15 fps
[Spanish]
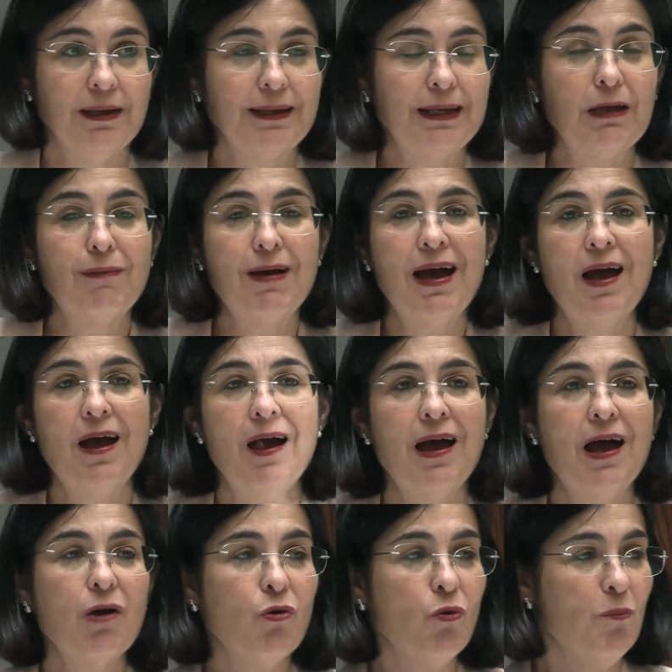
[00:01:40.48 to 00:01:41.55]
que
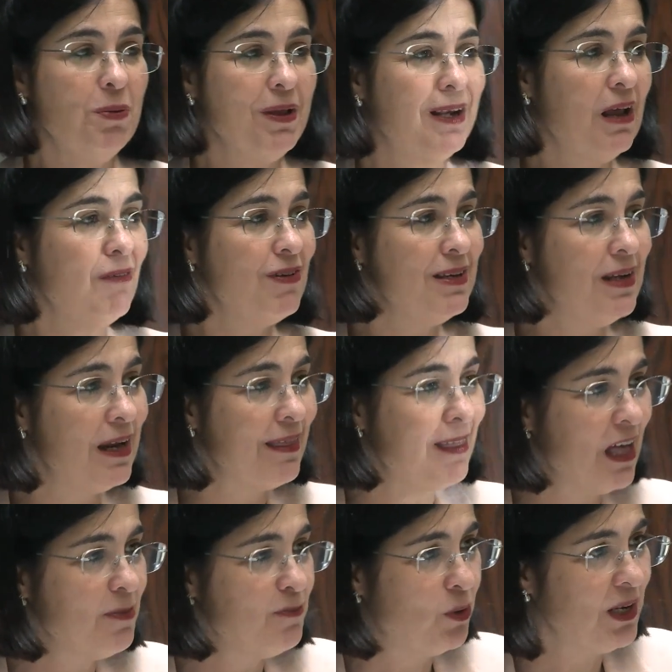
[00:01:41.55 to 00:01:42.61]
va a cumplir la
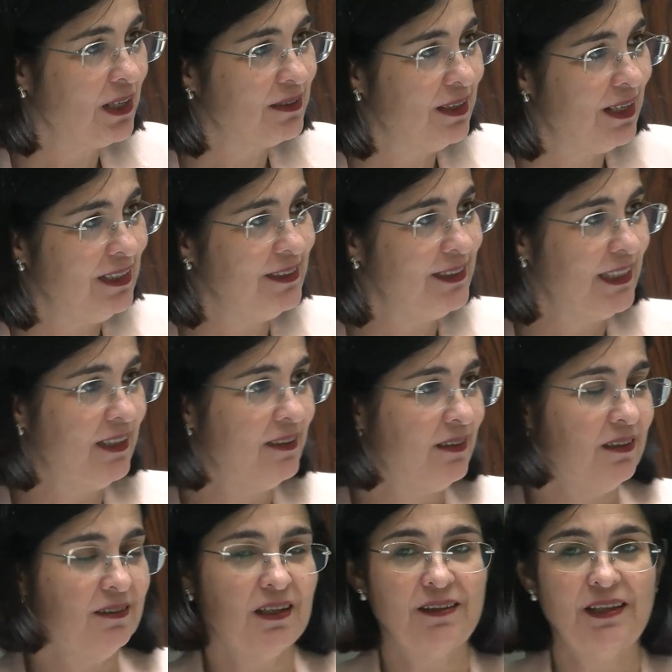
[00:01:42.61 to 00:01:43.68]
finalidad por excelencia de
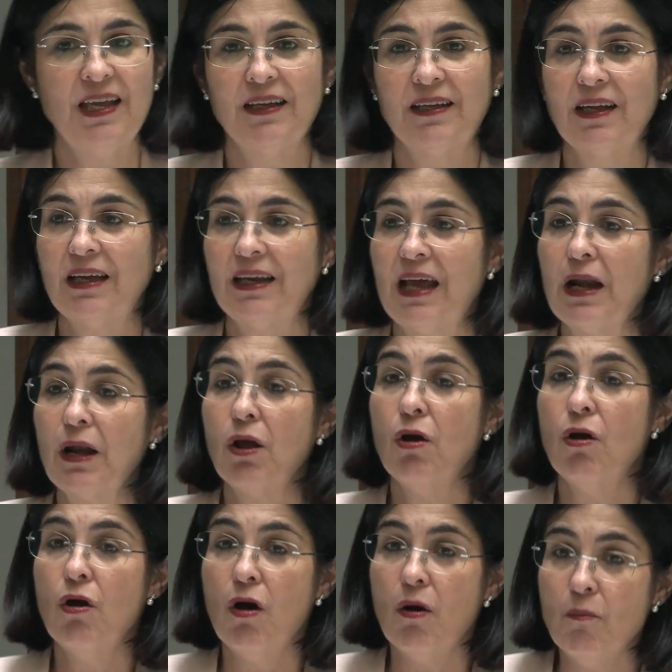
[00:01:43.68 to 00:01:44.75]
esta estrategia, que es crear
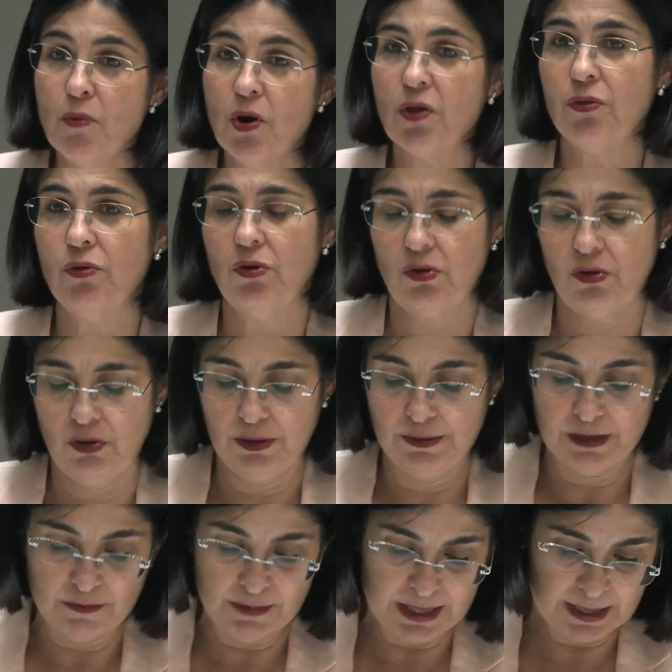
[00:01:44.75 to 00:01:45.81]
modos
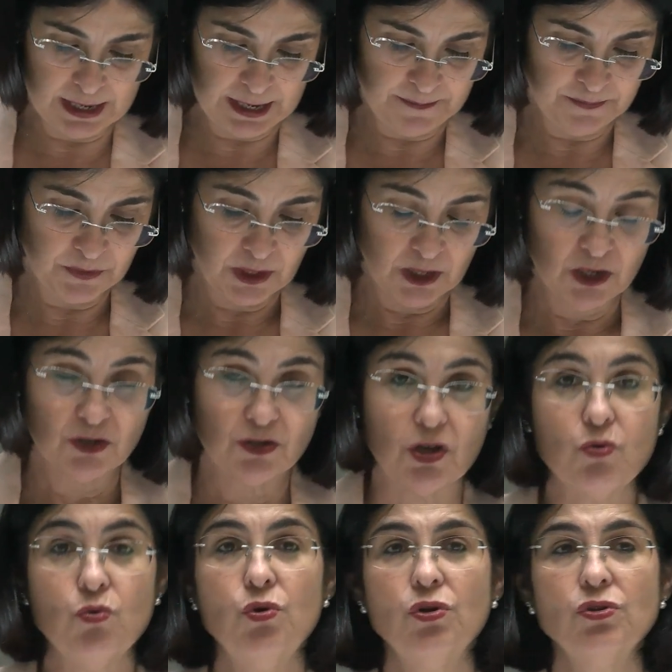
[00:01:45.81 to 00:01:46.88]
de vida
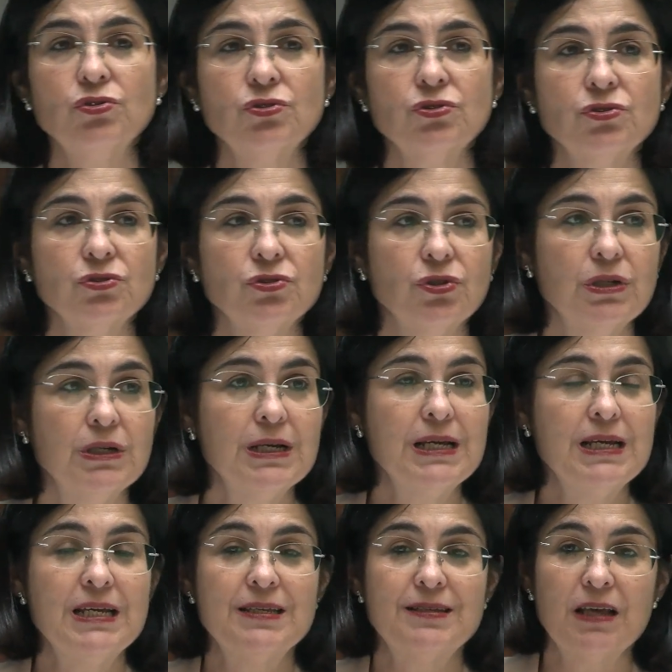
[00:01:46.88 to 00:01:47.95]
seguros,
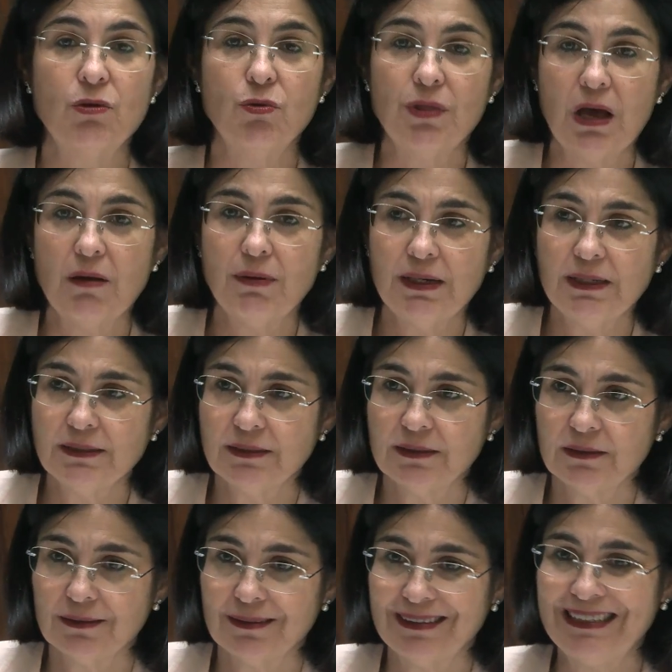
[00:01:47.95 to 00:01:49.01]

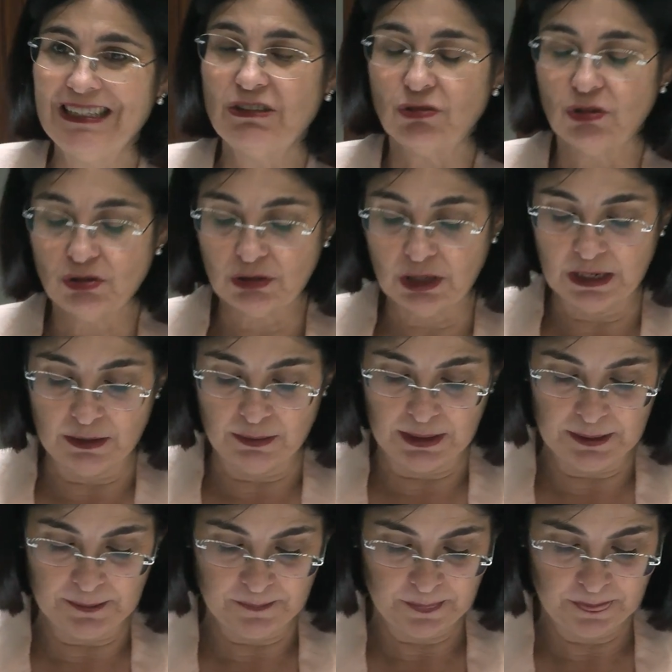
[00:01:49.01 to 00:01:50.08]
saludables y sostenibles.